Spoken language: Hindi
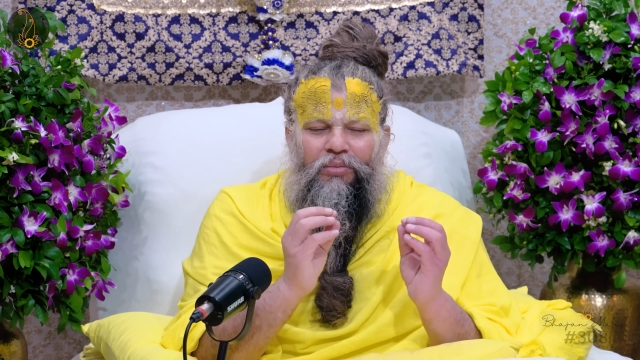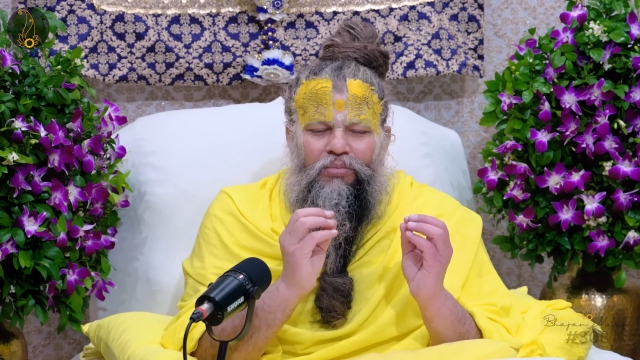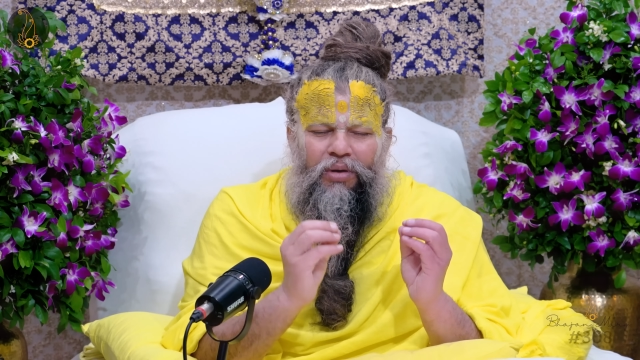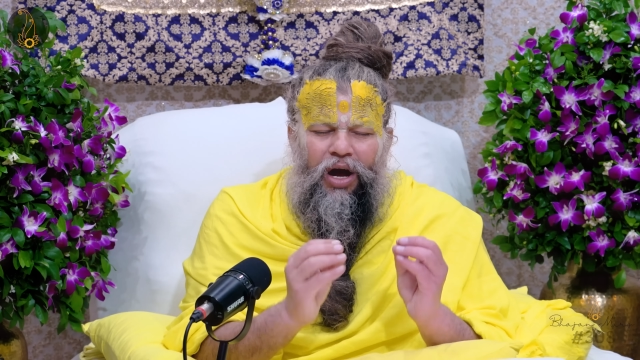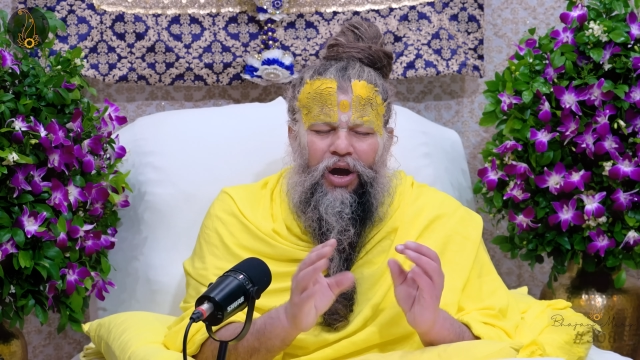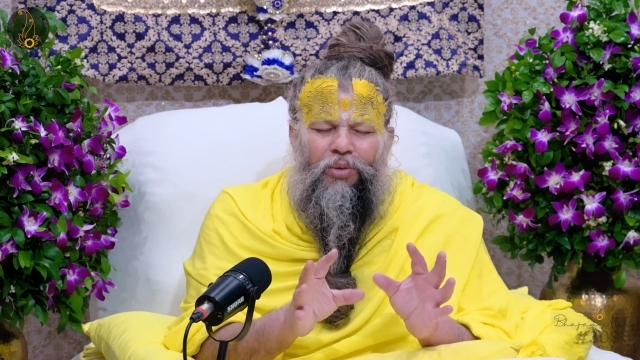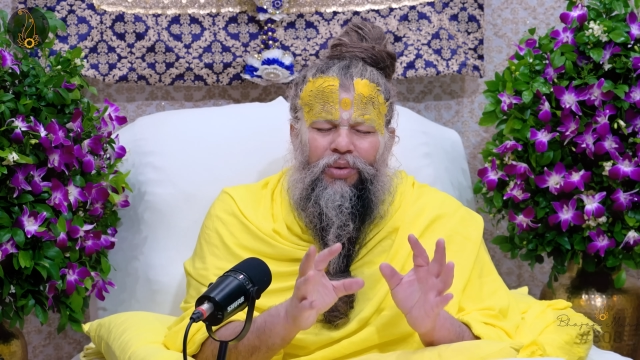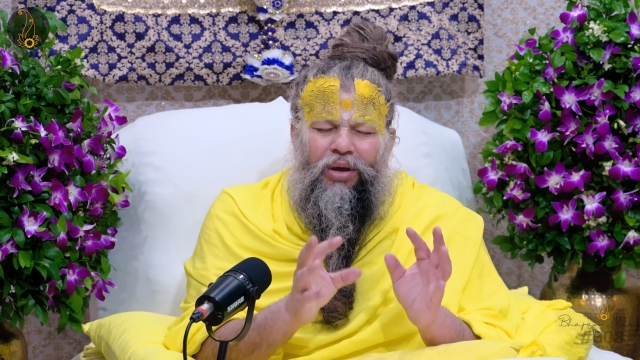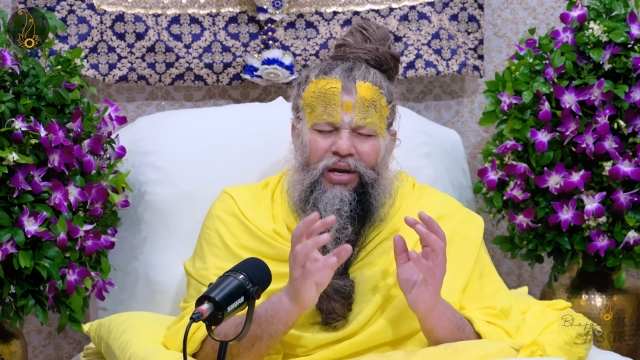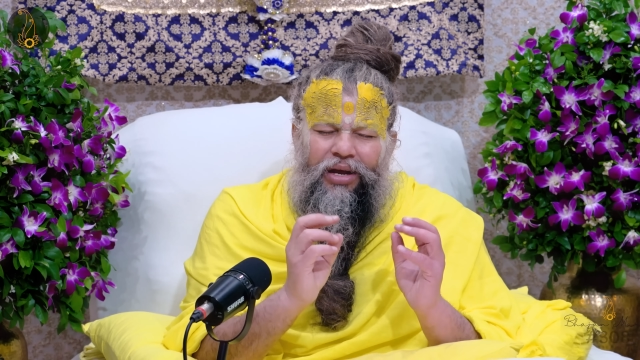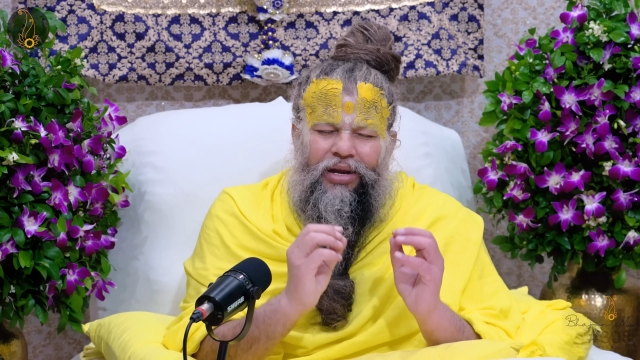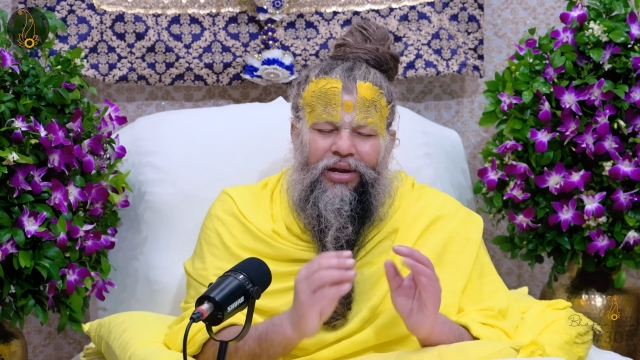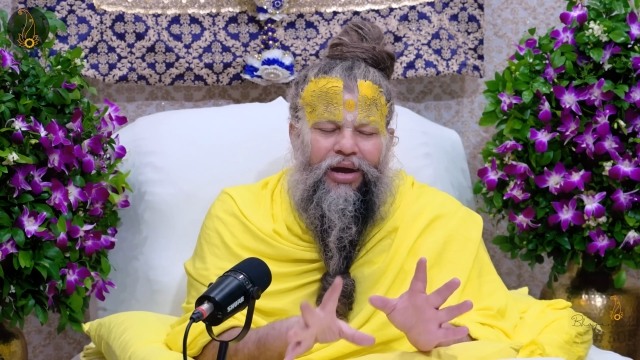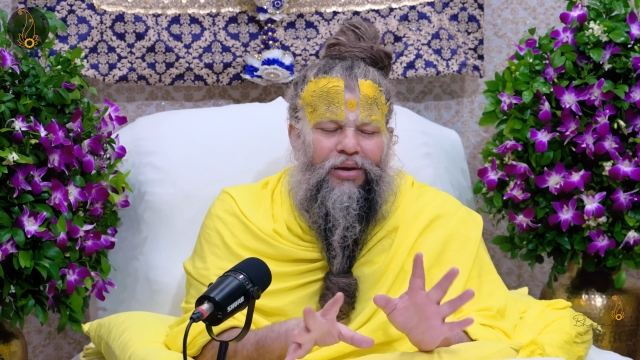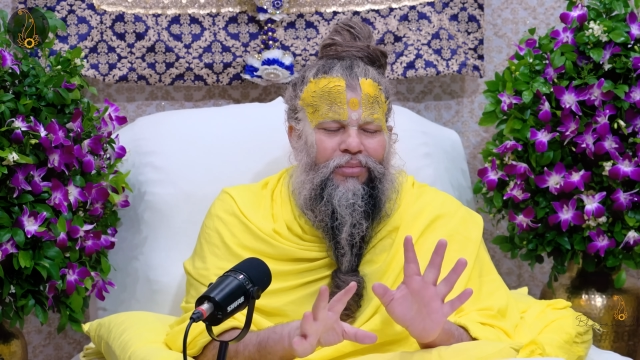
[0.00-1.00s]
भाव बने
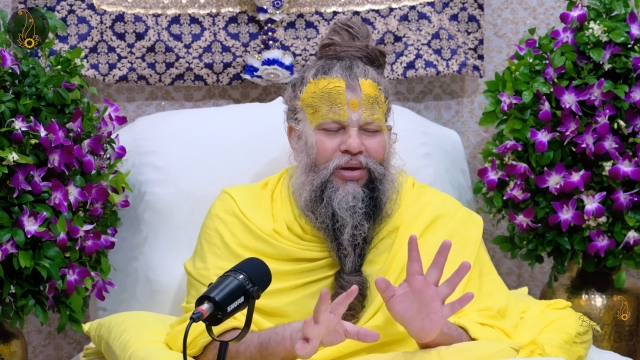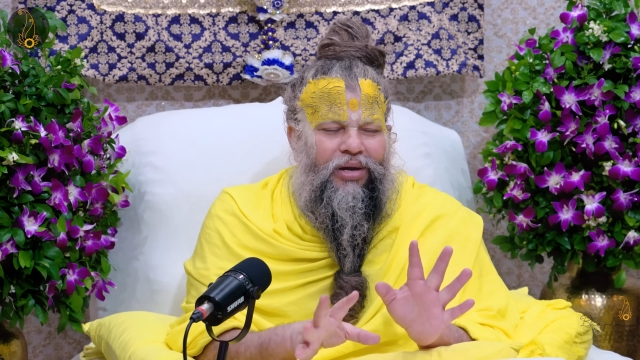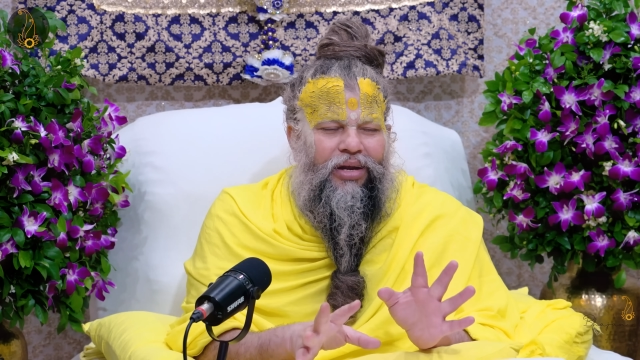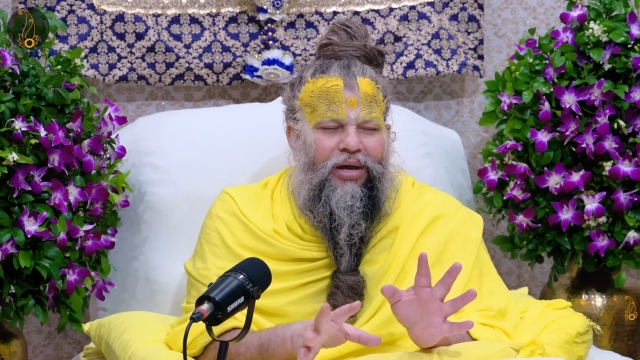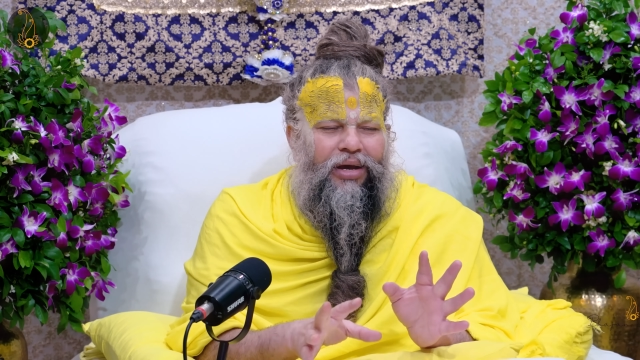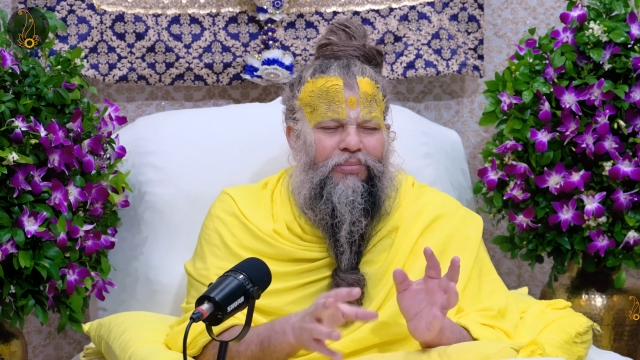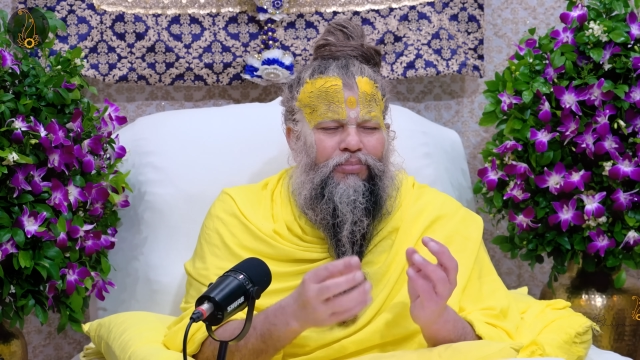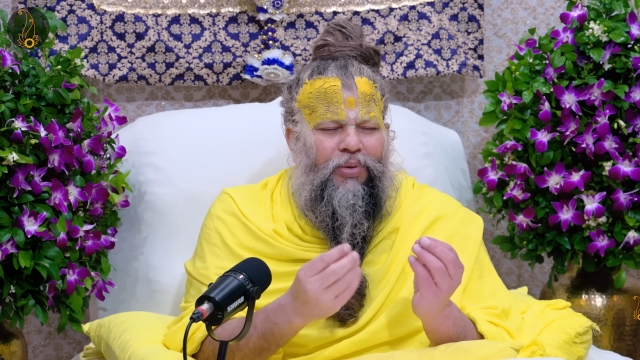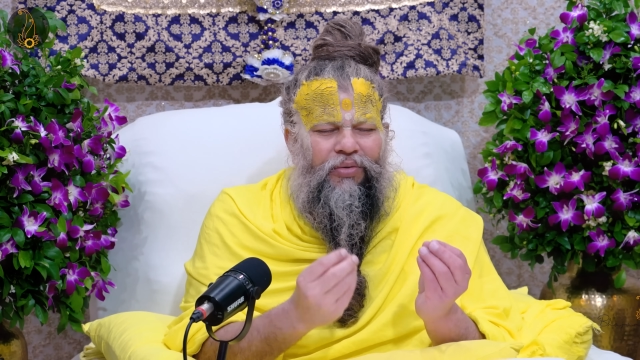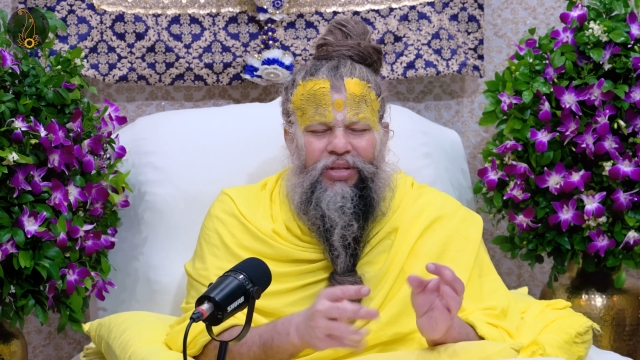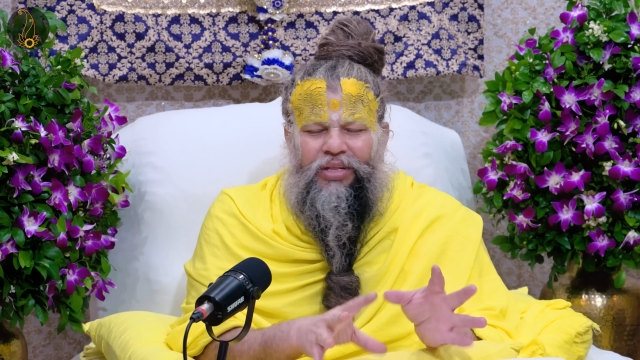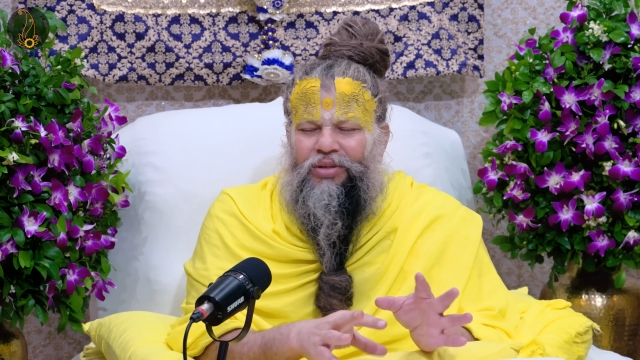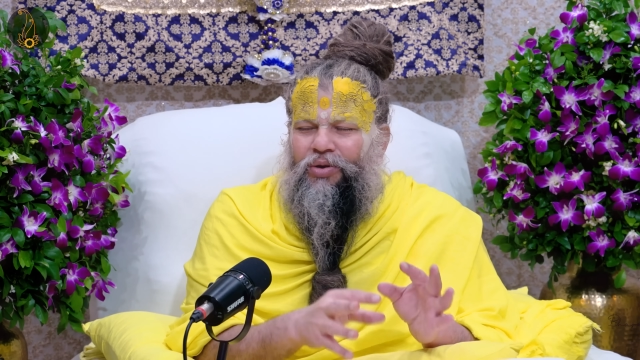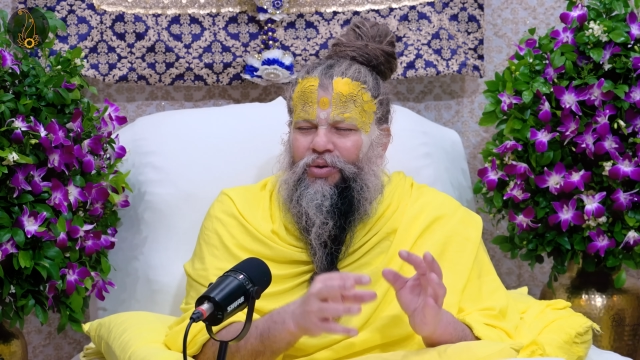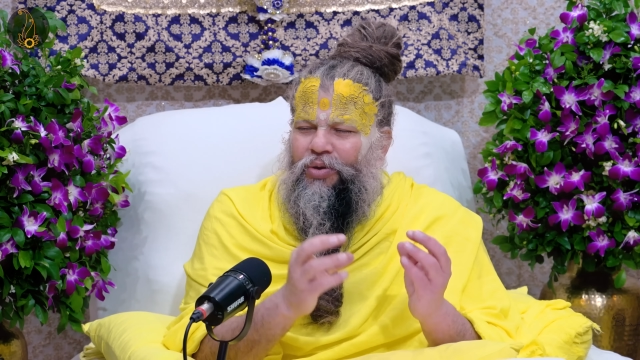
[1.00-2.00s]
ना बने
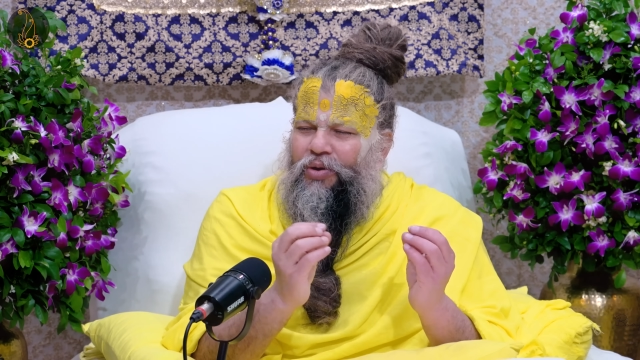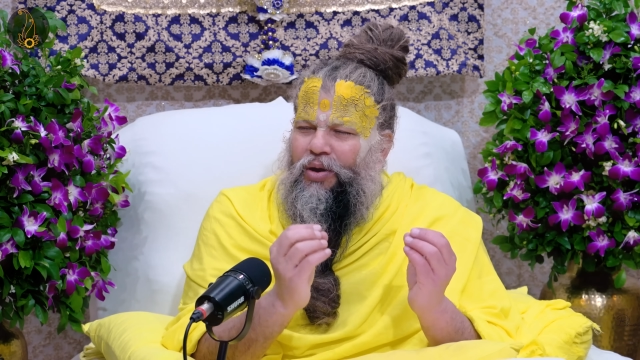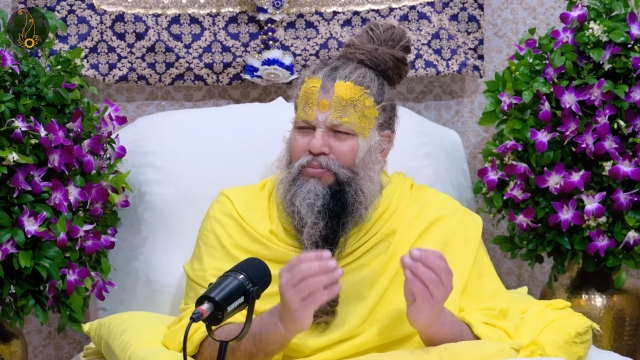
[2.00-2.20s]
पवित्र हो